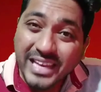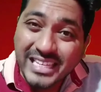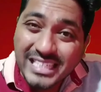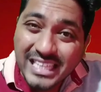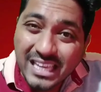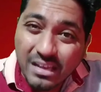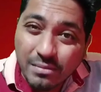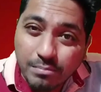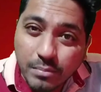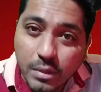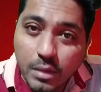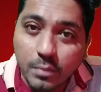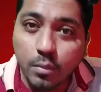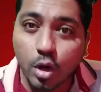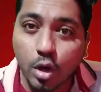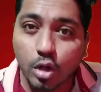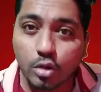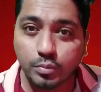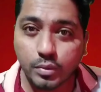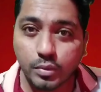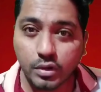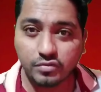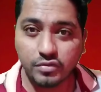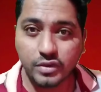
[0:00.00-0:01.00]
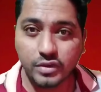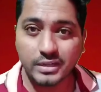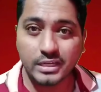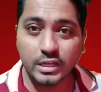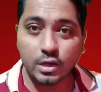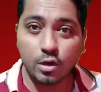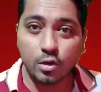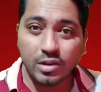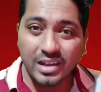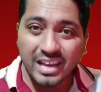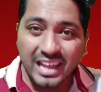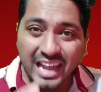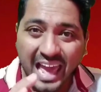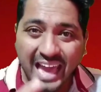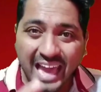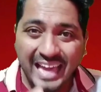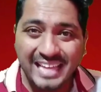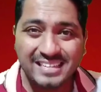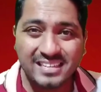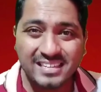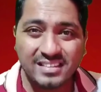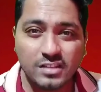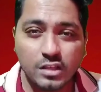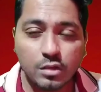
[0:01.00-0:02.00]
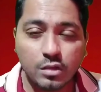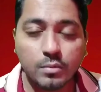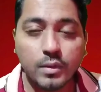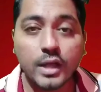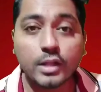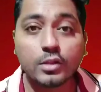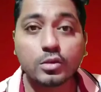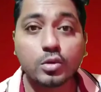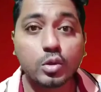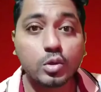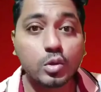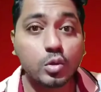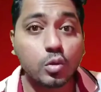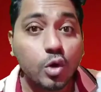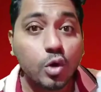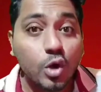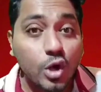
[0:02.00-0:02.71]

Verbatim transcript: बीजेम भी बहुत परफेक्ट है और अगर एक्शन की बात को